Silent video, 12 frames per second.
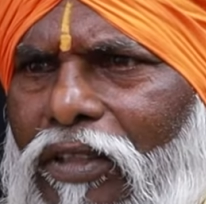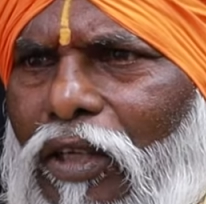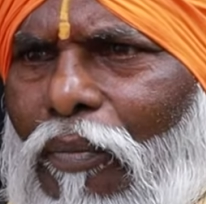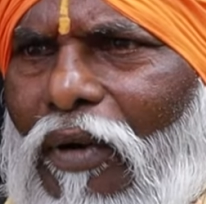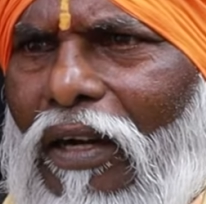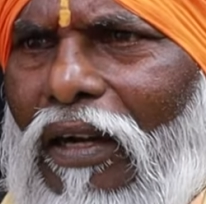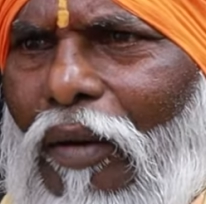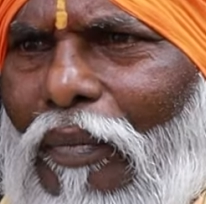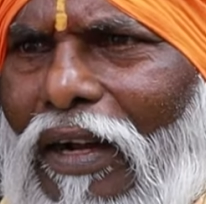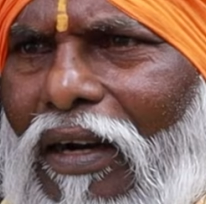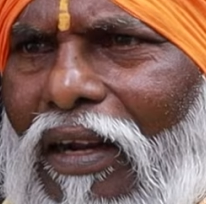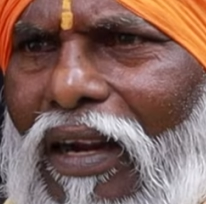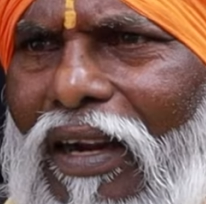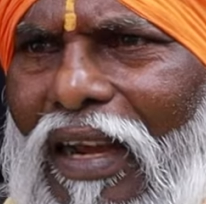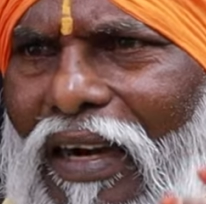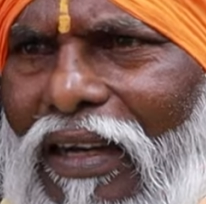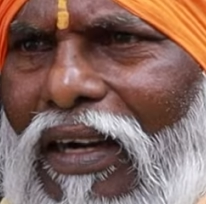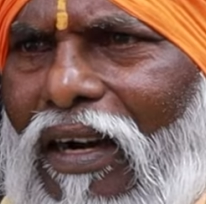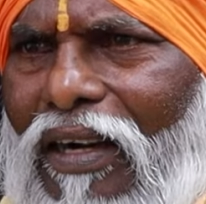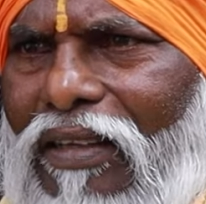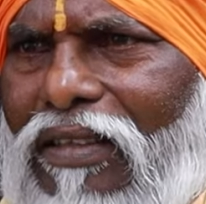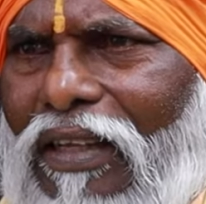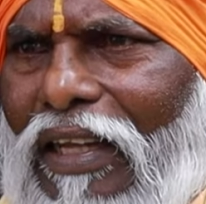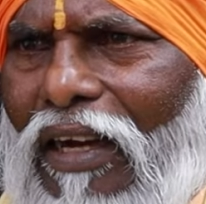அதிசயமாக இருக்கிற மாதிரி இருக்கேன்னு எனக்கு நானே
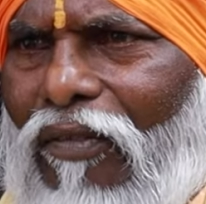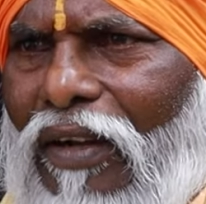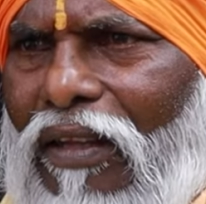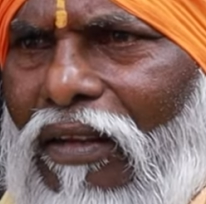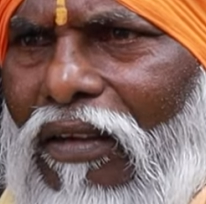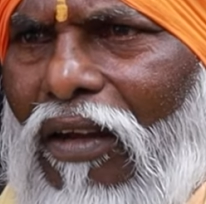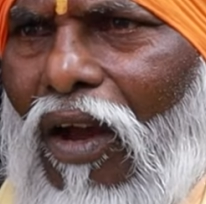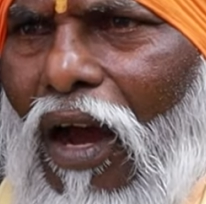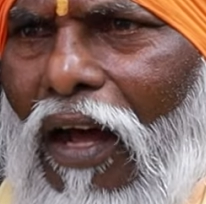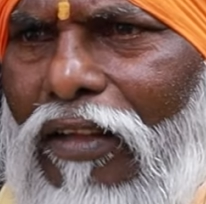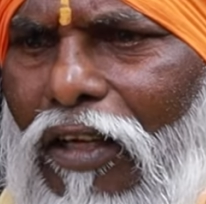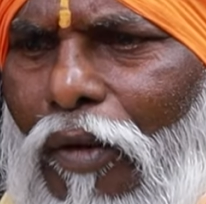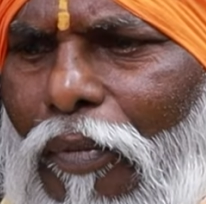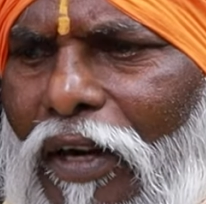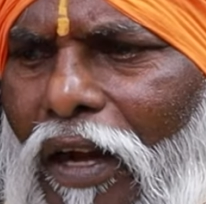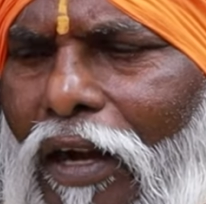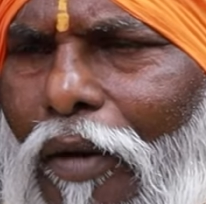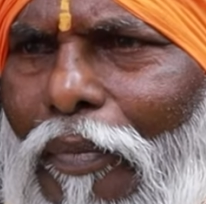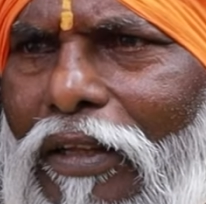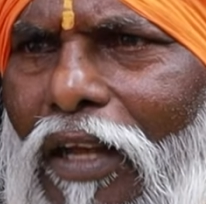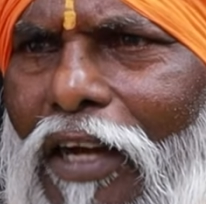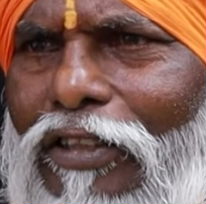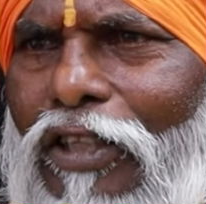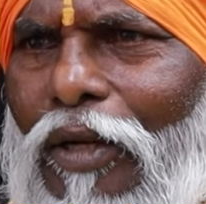சந்தேகம் வருது அதுக்கு பிறகு அங்கே
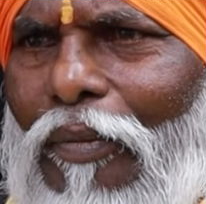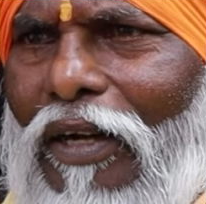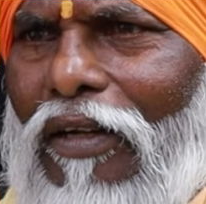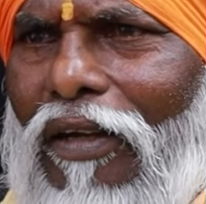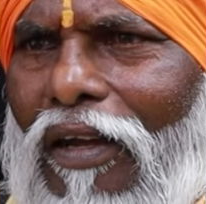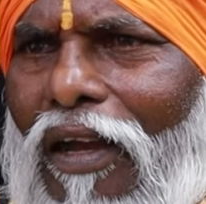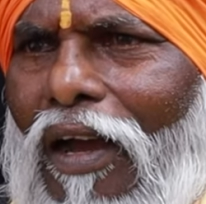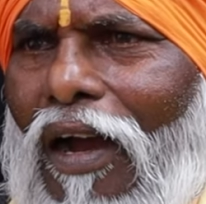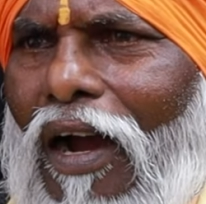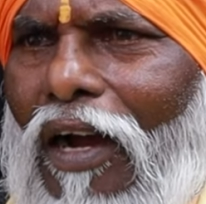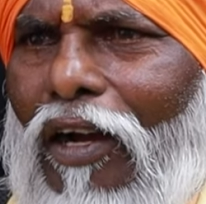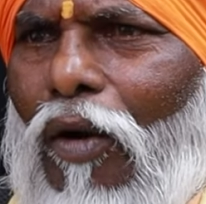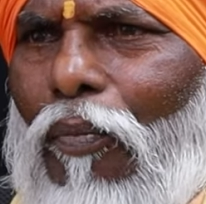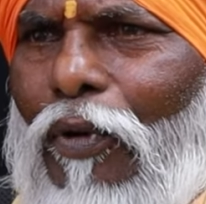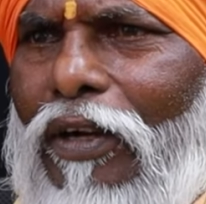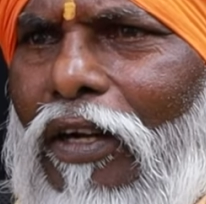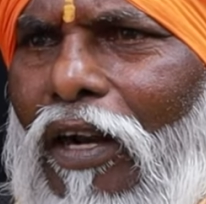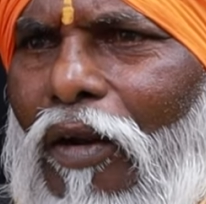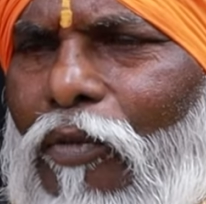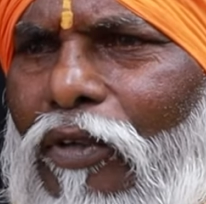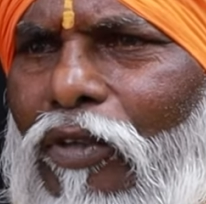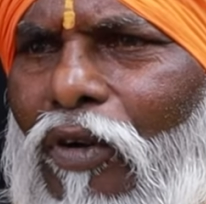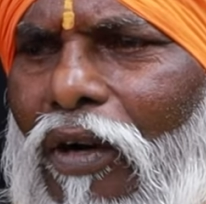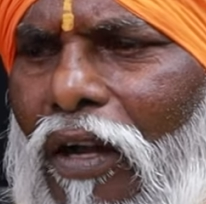பார்த்தா ஆச்சரியமாக இருக்குது அங்கே போயிட்டு எல்லாம்
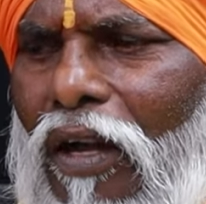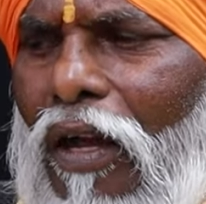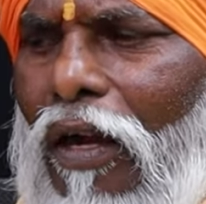முடிஞ்சோடனே